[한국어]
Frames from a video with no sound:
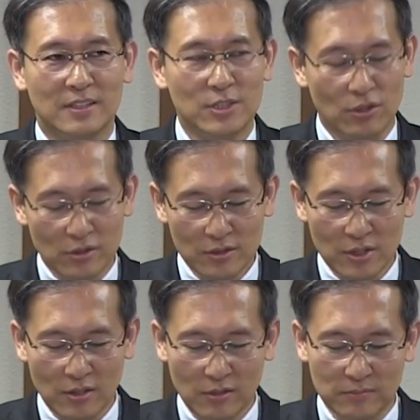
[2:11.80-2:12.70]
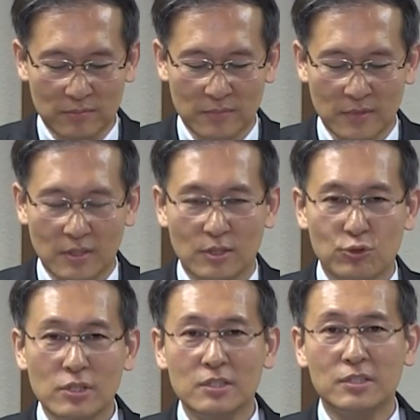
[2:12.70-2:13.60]
이 전등처럼
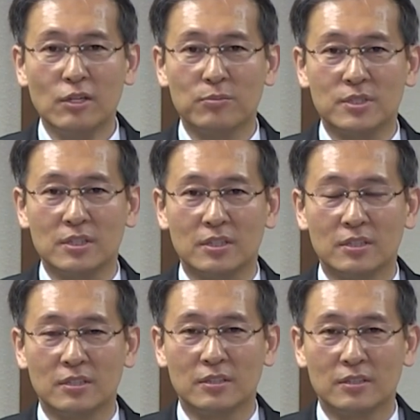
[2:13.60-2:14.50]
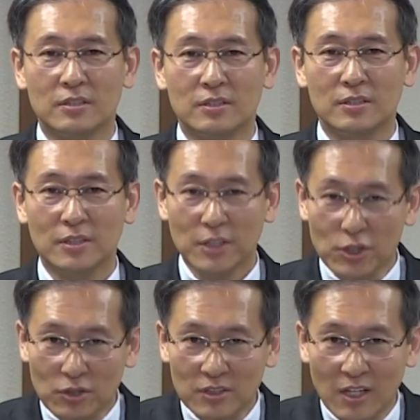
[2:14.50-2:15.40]
쉴 새 없이
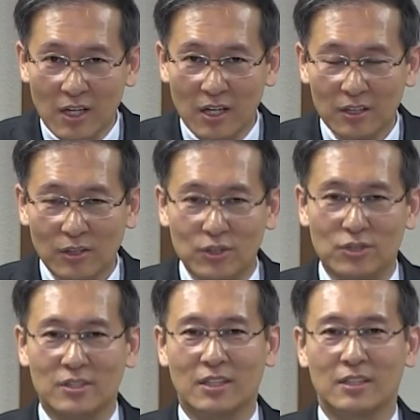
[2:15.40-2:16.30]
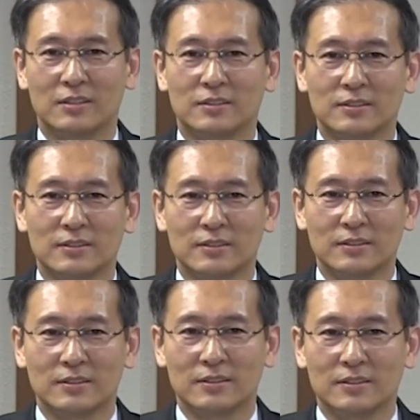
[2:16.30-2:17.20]
켜졌다 꺼졌다.
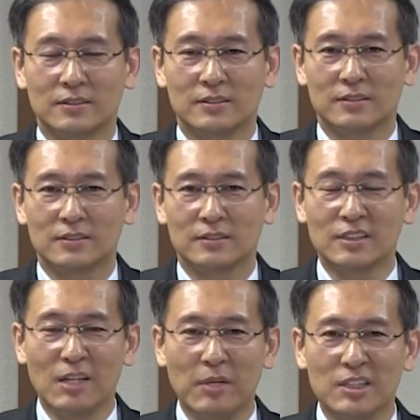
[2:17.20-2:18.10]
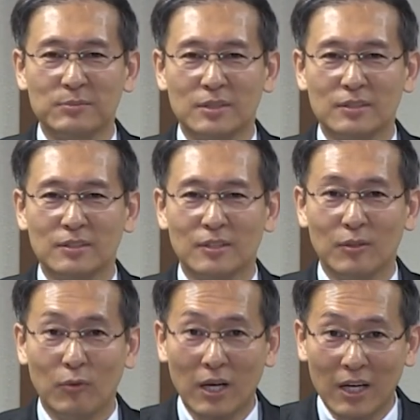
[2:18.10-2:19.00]
은혜 받으면
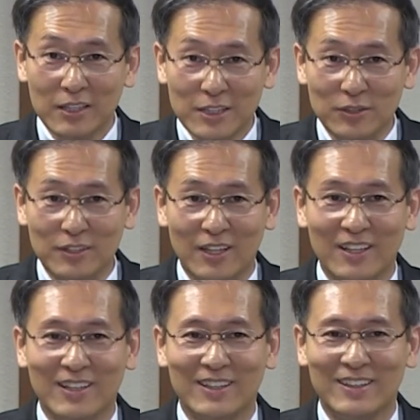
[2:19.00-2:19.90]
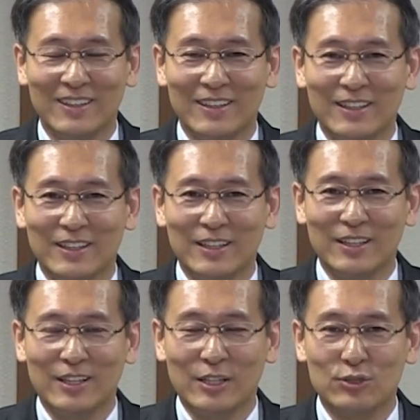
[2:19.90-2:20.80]
환해졌다가
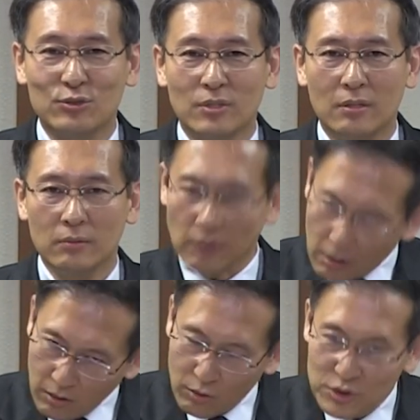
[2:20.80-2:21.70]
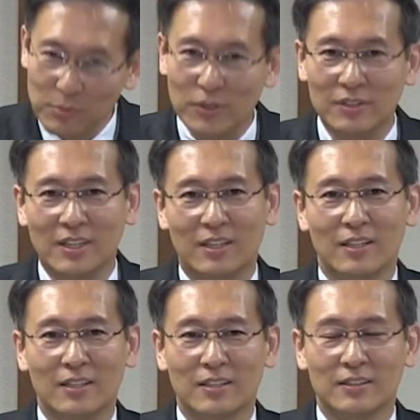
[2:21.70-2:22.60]
순간 탁 꺼져 버렸다가
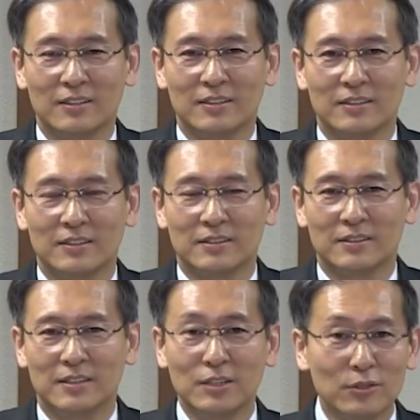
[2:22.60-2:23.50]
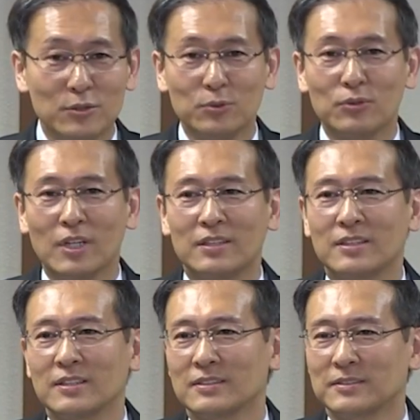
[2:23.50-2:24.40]
이런 성도가 있대.